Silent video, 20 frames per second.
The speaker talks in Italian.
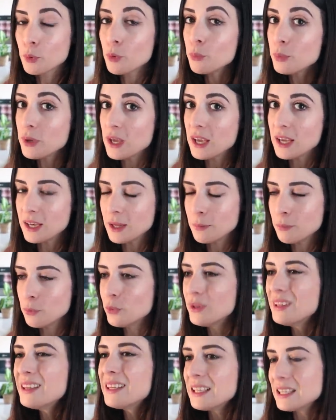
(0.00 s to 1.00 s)
più pieni,
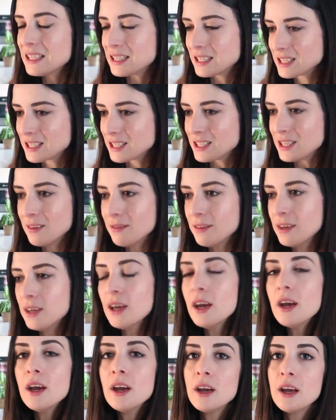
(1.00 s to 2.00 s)
più
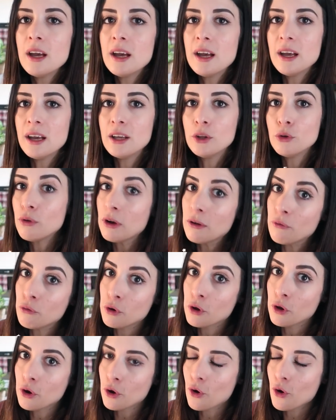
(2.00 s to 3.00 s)
intensivi eh, dove
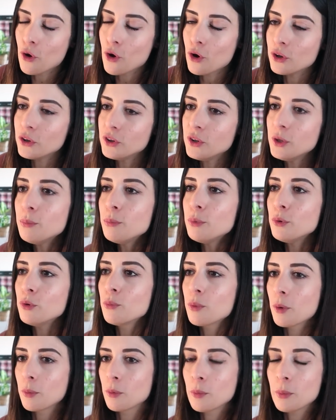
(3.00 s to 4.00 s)
lavorerò di
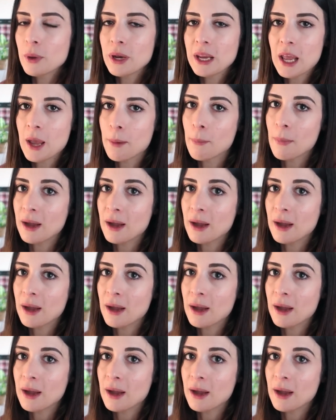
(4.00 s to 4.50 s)
più proprio perché